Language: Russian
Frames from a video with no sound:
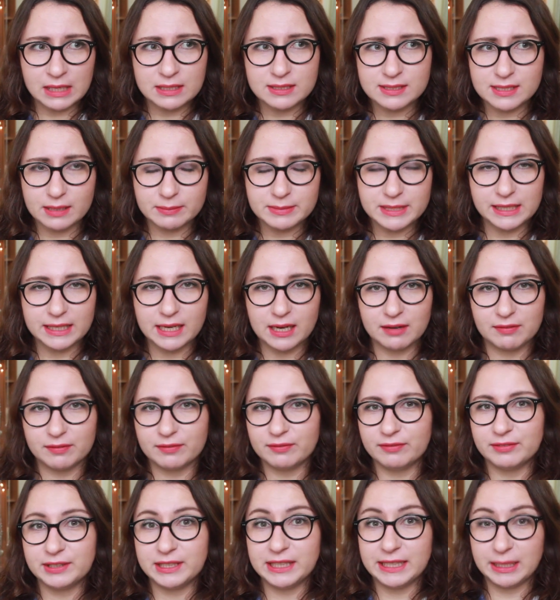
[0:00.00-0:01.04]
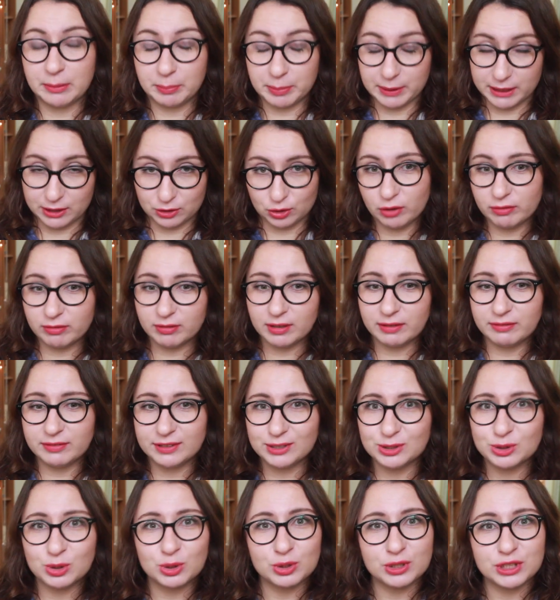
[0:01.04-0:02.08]
На самом деле я не приготовила
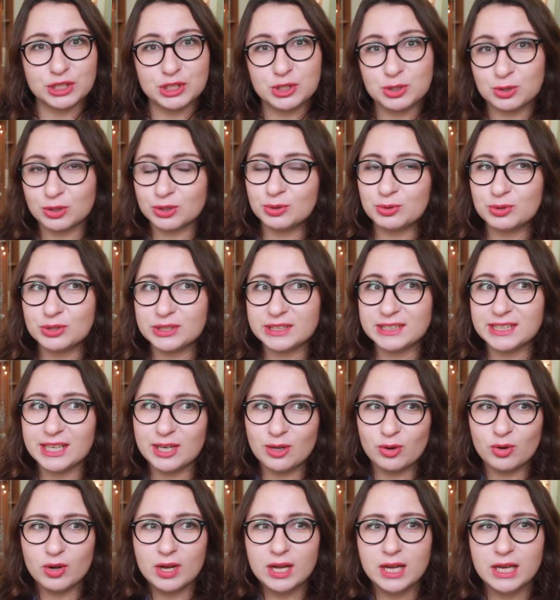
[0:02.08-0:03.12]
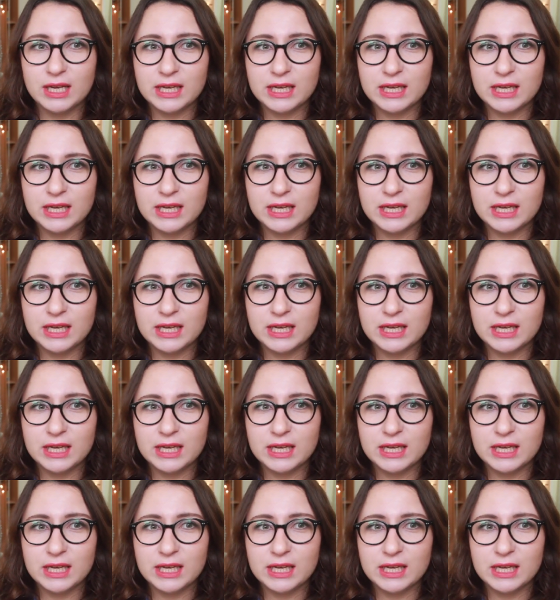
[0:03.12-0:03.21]
видео на еще одну неделю.